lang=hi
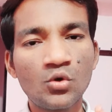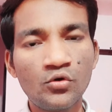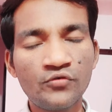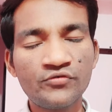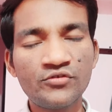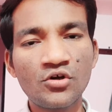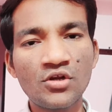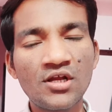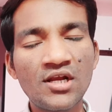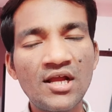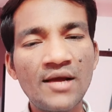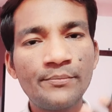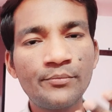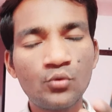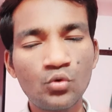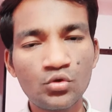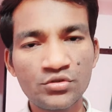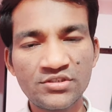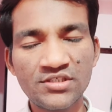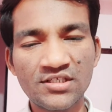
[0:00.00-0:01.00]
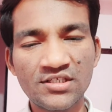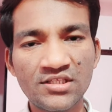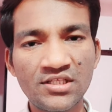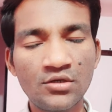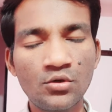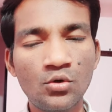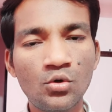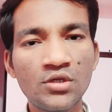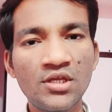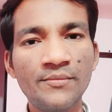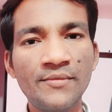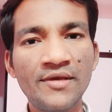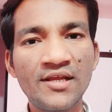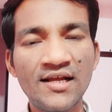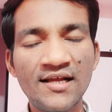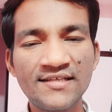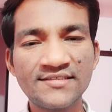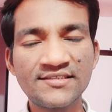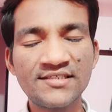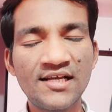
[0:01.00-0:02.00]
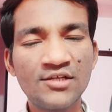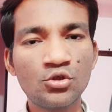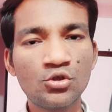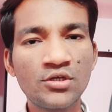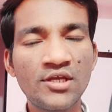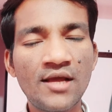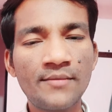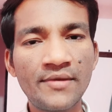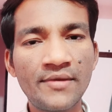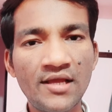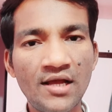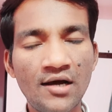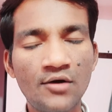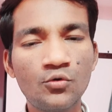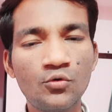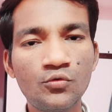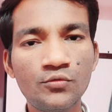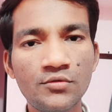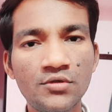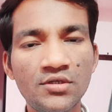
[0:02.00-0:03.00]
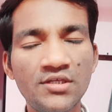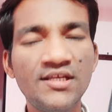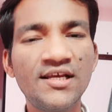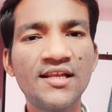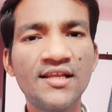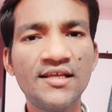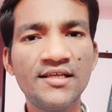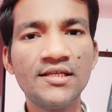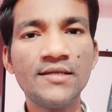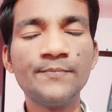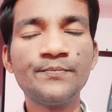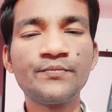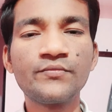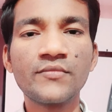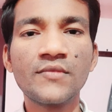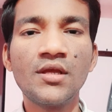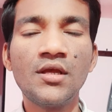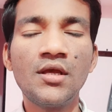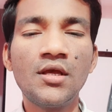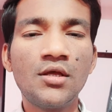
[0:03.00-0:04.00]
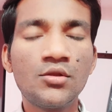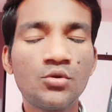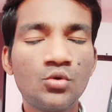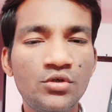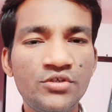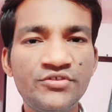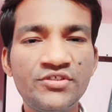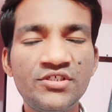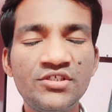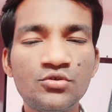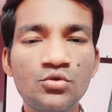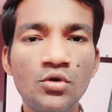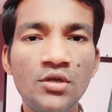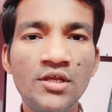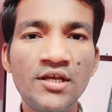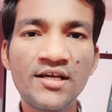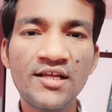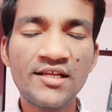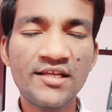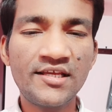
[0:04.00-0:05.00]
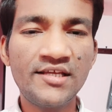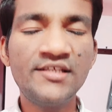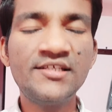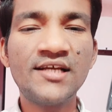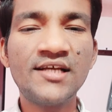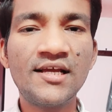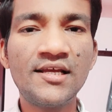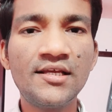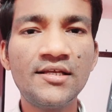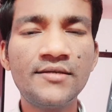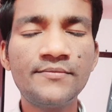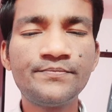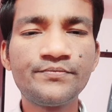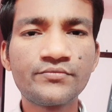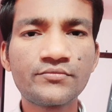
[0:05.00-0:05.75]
उस दौरान आप पूछ सकते हो कि मेरा ऐसा है तो क्या मैं आऊँ या नहीं तो इस चीज़ को लेकर के ही जाएँ